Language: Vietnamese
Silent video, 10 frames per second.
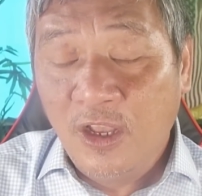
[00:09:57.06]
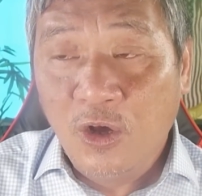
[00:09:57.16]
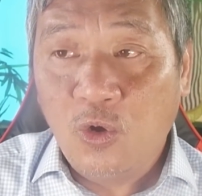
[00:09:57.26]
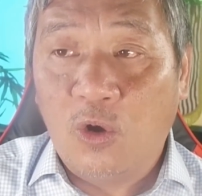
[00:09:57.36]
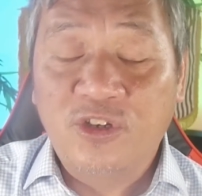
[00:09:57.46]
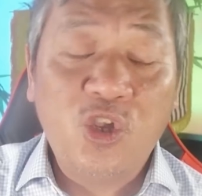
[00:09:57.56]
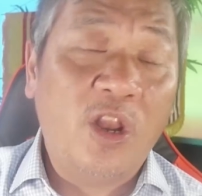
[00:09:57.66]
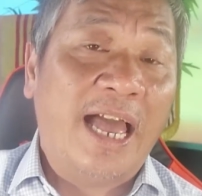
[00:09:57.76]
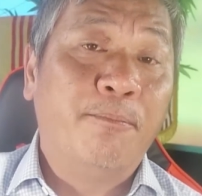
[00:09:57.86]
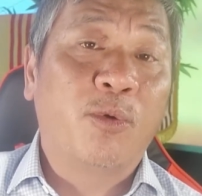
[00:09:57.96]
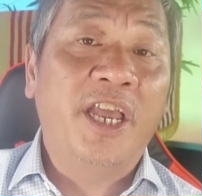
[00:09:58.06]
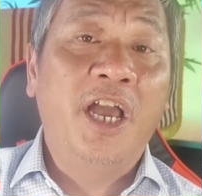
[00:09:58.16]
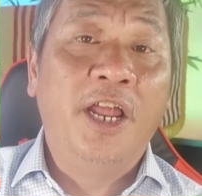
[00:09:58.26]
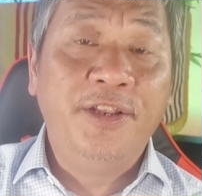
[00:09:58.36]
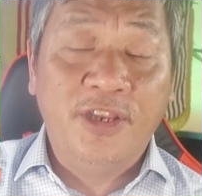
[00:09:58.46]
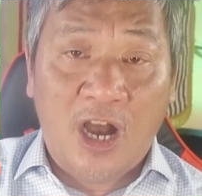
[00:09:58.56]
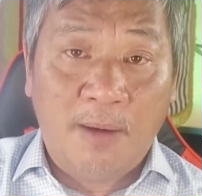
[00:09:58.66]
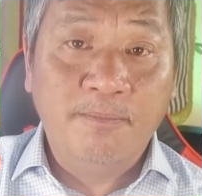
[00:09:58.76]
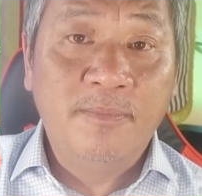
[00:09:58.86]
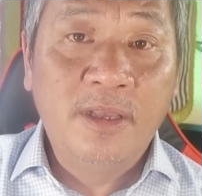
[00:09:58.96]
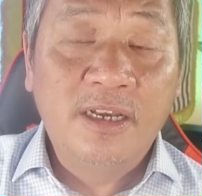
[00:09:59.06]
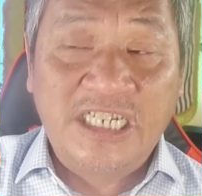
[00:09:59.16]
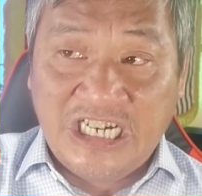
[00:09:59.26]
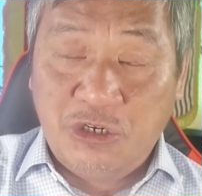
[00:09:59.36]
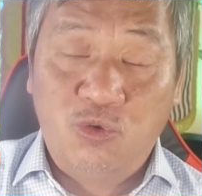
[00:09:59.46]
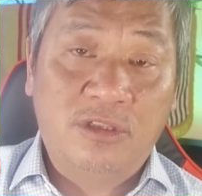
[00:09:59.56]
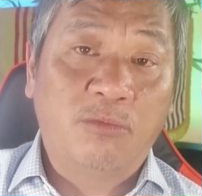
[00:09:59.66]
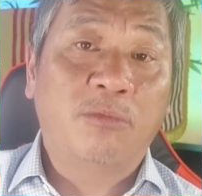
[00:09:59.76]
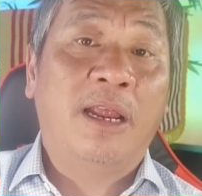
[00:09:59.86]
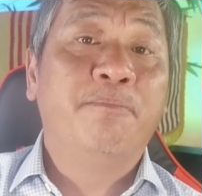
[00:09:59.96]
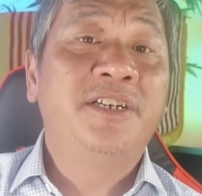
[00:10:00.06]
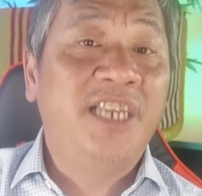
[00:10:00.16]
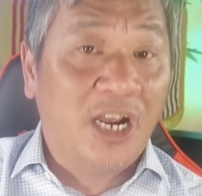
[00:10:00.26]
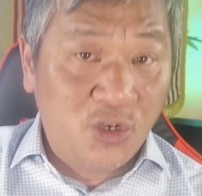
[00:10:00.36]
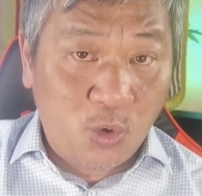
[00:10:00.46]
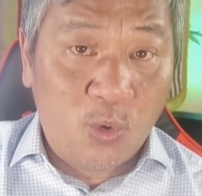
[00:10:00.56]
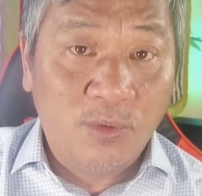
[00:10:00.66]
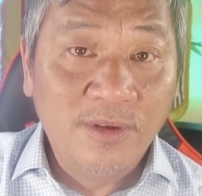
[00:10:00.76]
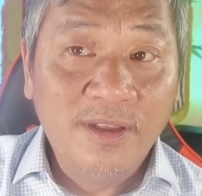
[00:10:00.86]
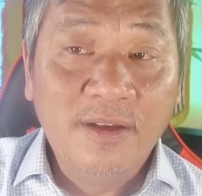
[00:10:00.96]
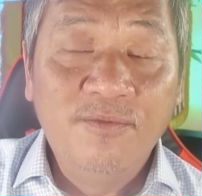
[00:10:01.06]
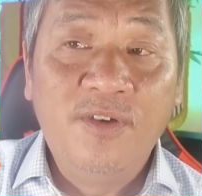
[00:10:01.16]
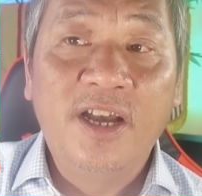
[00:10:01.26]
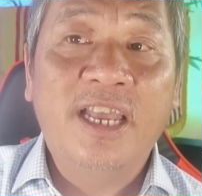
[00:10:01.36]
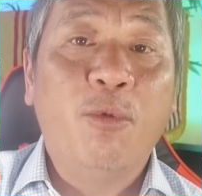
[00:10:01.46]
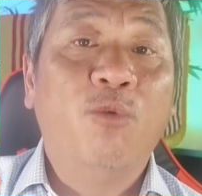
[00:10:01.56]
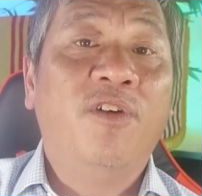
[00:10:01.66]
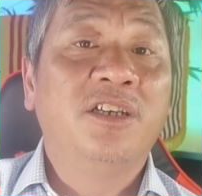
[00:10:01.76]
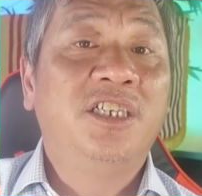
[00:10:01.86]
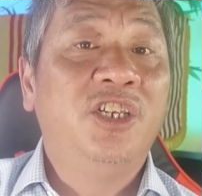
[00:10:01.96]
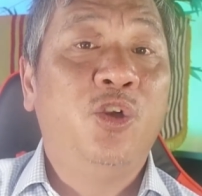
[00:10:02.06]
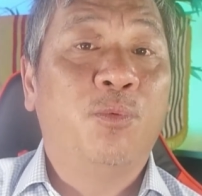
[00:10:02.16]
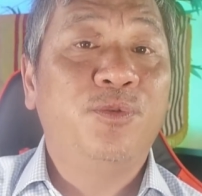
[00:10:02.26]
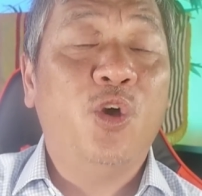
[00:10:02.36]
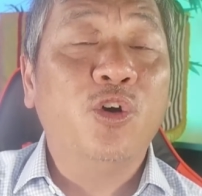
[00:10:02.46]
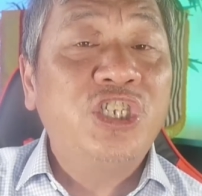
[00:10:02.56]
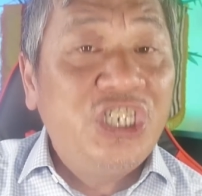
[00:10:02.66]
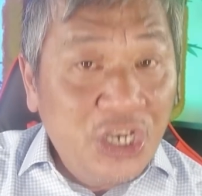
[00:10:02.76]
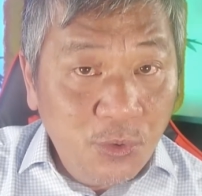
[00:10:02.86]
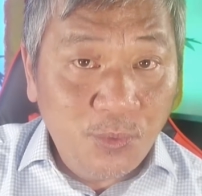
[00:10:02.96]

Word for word: còn cho là một cái hình nộm cựu tổng thống Trump trần truồng với cái bộ phận sinh dục nhỏ xíu